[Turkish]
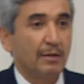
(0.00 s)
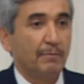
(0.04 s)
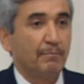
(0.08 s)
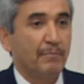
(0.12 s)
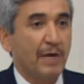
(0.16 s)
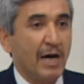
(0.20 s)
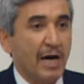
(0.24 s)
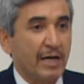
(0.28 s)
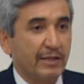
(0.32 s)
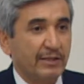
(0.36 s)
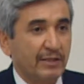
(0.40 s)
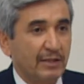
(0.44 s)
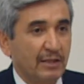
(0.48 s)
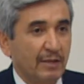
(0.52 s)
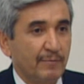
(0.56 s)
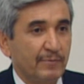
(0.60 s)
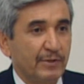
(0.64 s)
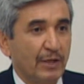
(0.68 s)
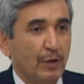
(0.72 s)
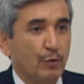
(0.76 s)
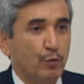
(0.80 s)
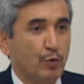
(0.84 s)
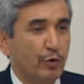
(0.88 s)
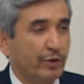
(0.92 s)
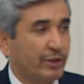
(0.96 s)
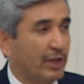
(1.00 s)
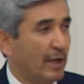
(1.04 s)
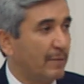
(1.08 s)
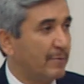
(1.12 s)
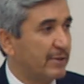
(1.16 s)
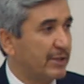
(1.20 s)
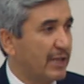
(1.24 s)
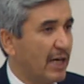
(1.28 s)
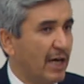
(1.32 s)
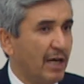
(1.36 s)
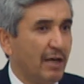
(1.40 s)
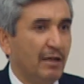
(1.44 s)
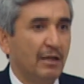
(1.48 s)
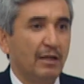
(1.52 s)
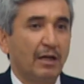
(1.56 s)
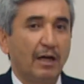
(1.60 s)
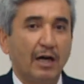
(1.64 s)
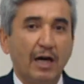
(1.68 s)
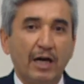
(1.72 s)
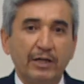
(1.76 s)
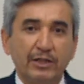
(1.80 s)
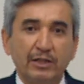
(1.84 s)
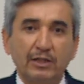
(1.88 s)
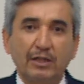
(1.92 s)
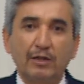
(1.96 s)
Mersin'imize, ülkemize
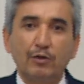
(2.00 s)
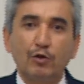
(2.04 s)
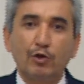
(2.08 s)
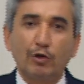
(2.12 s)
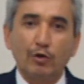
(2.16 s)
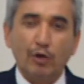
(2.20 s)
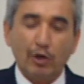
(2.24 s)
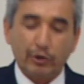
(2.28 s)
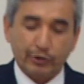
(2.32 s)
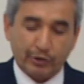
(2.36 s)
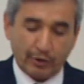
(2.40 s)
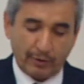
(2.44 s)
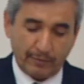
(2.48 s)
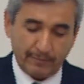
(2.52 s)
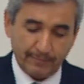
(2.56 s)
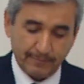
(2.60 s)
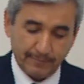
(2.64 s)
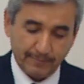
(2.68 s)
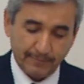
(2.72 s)
hayırlı uğurlu olsun.